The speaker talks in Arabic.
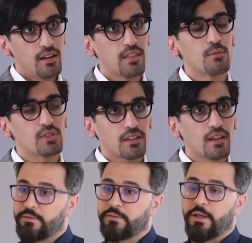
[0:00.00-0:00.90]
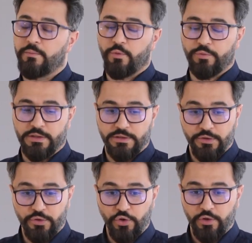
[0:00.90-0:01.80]
الاذن نعم ممتاز
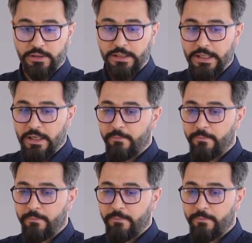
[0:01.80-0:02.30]
نعم. دكتور آه،